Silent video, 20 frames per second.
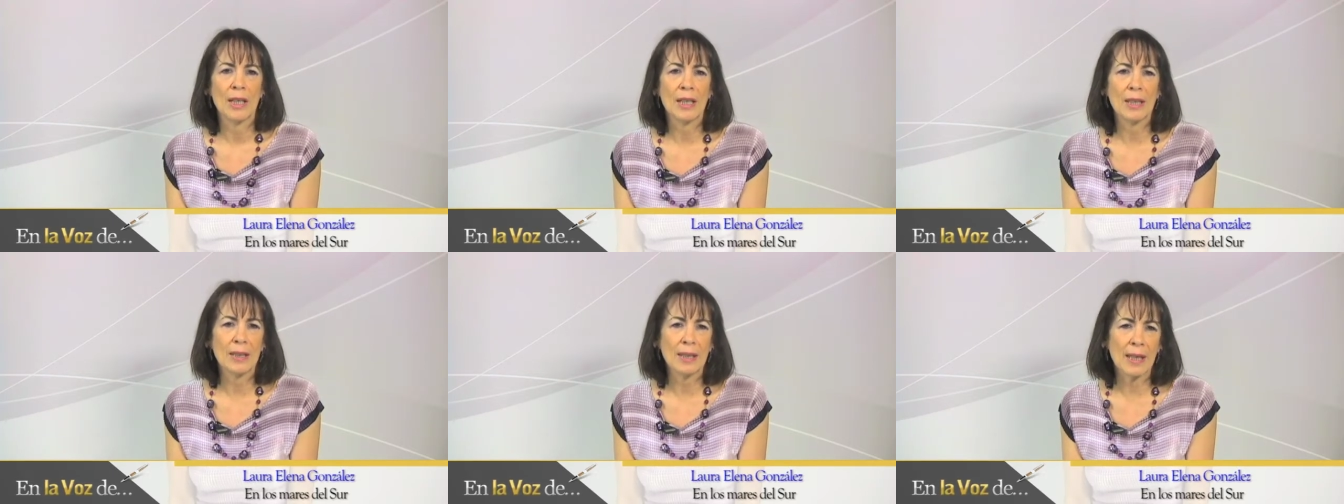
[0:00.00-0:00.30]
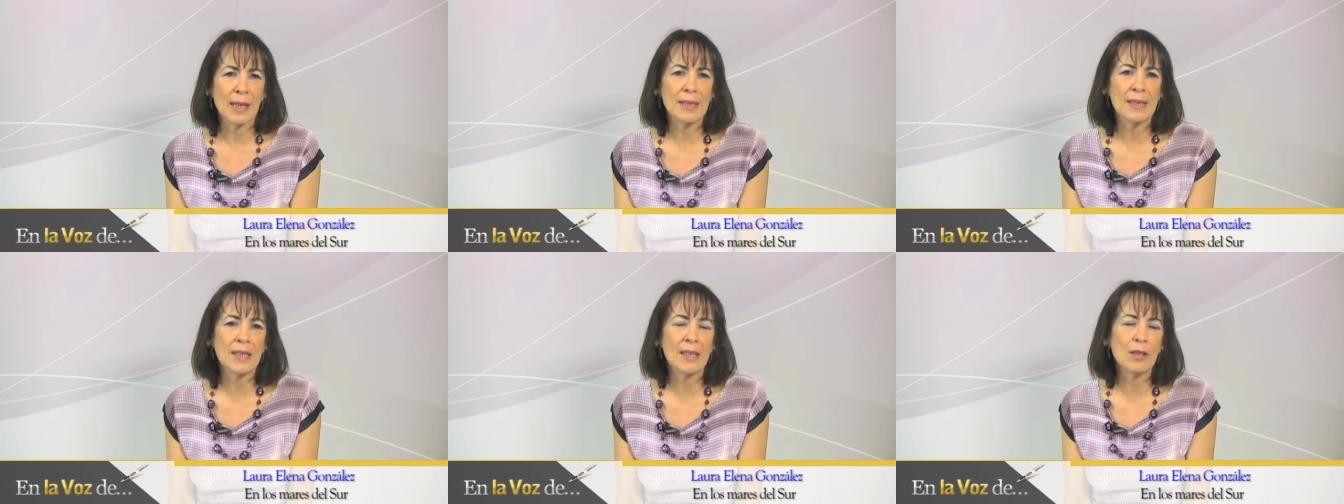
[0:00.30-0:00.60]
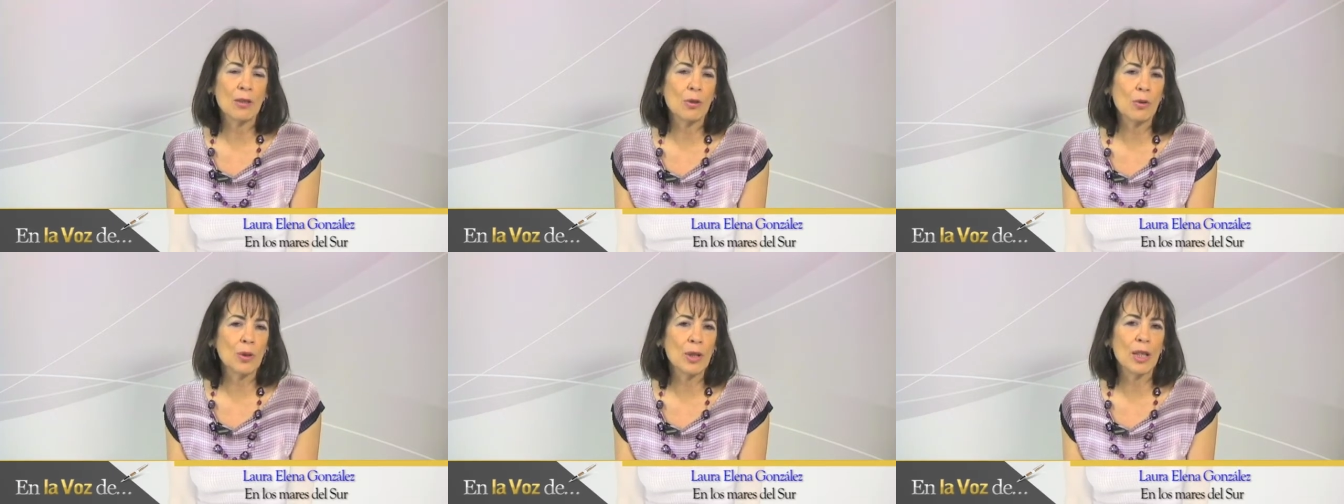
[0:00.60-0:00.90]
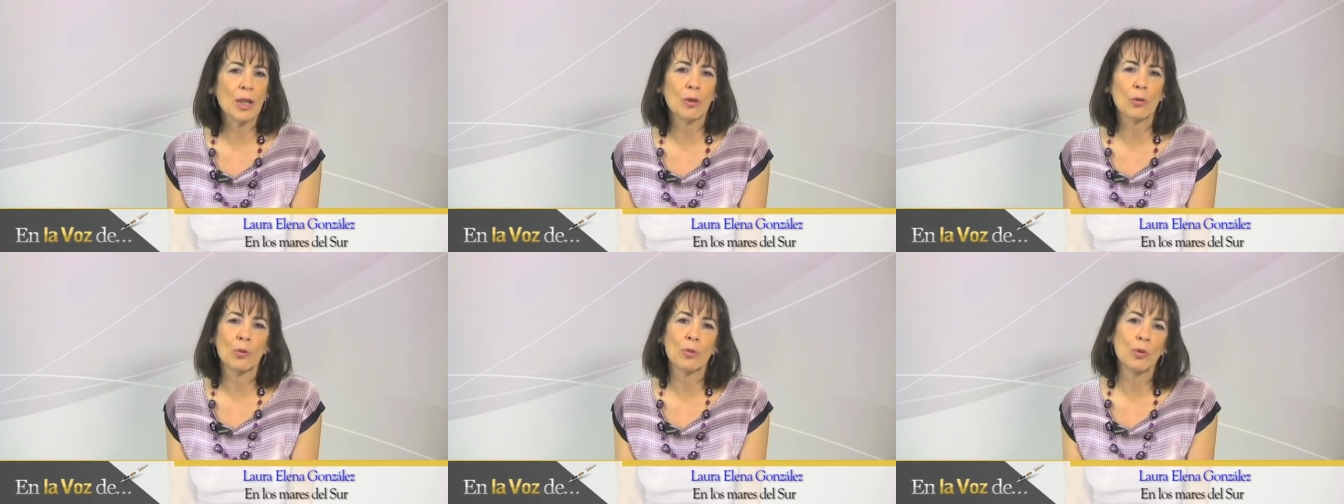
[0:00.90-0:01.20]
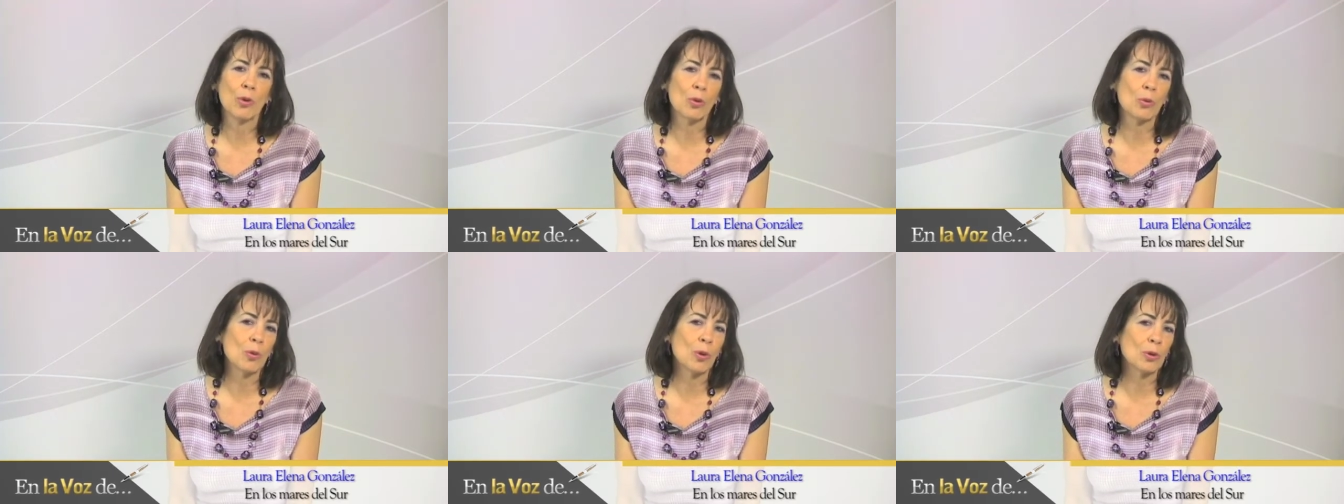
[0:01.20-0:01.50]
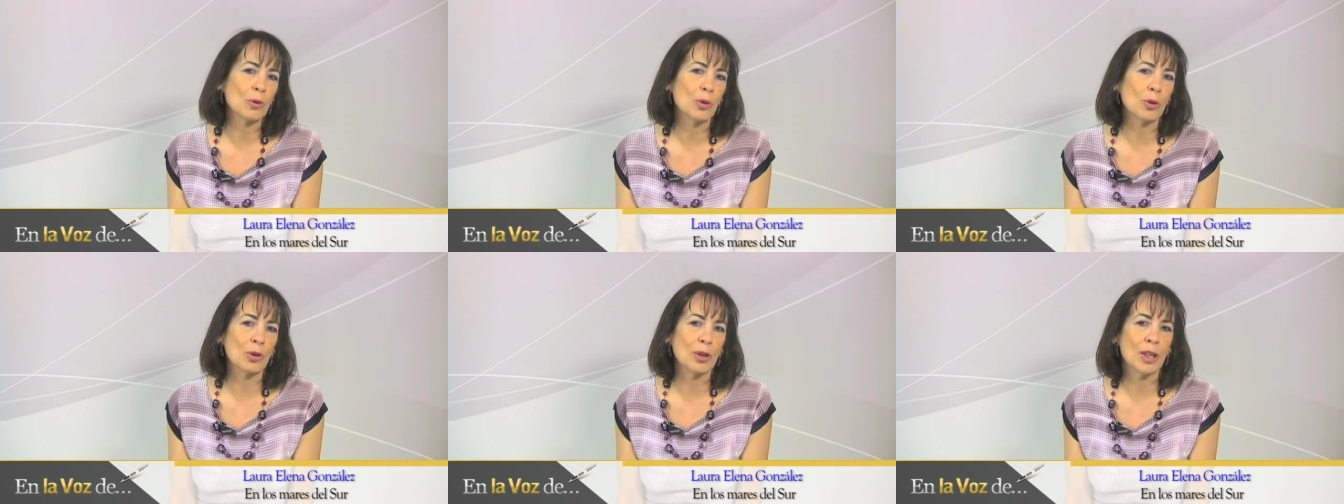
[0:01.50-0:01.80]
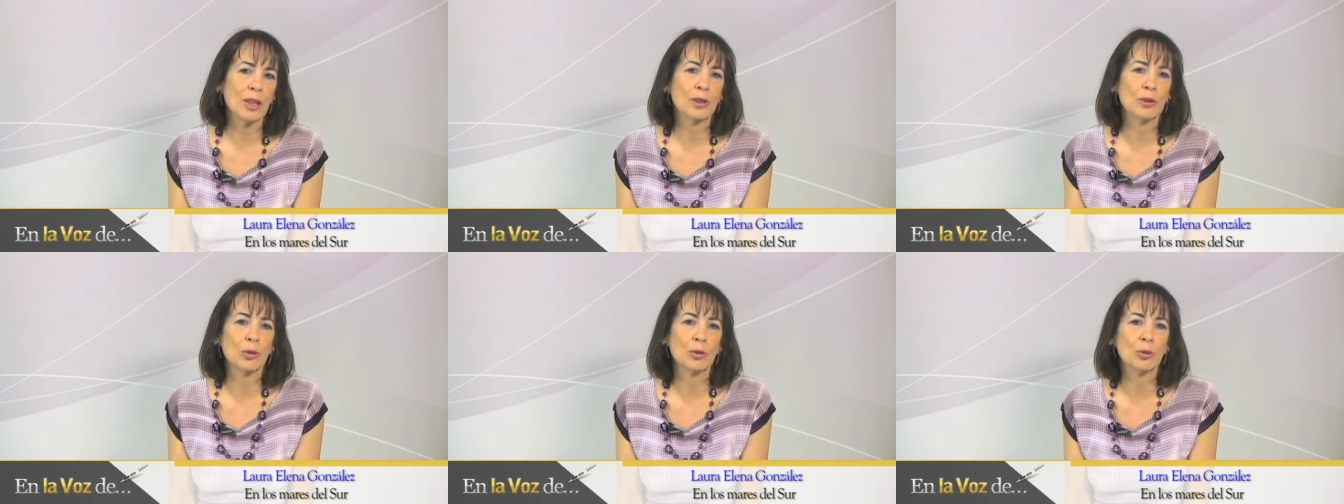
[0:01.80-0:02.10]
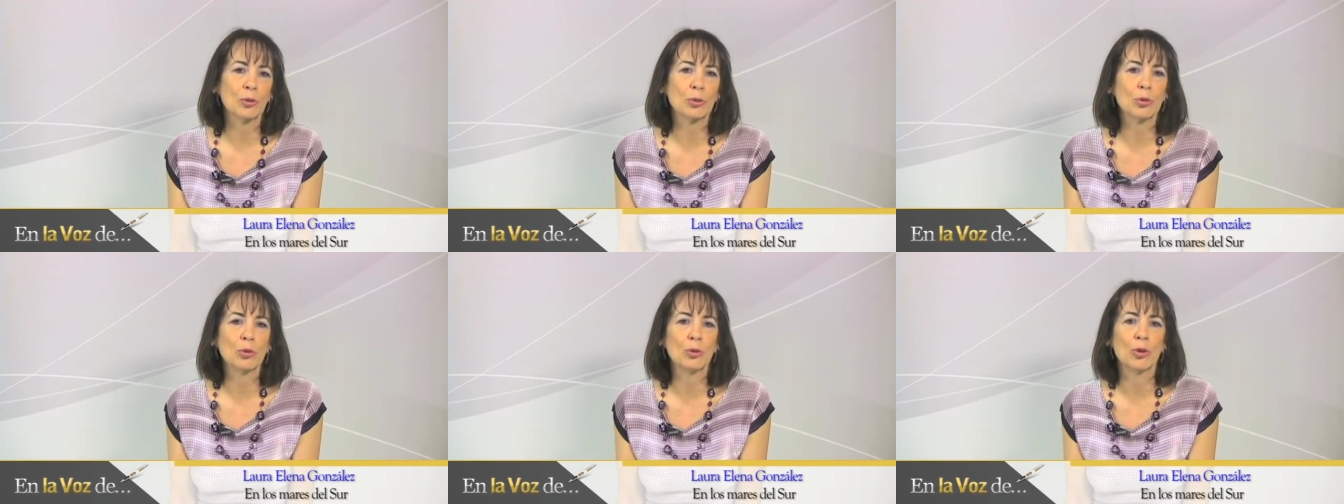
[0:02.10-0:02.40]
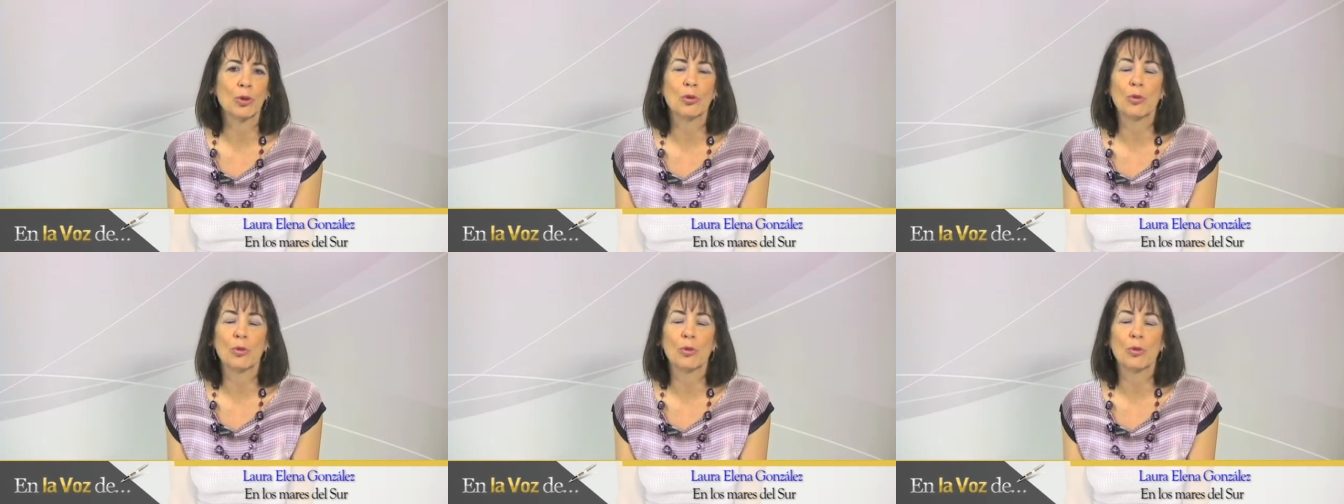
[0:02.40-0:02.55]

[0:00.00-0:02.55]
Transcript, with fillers: y tras incluir uno u otro texto suyo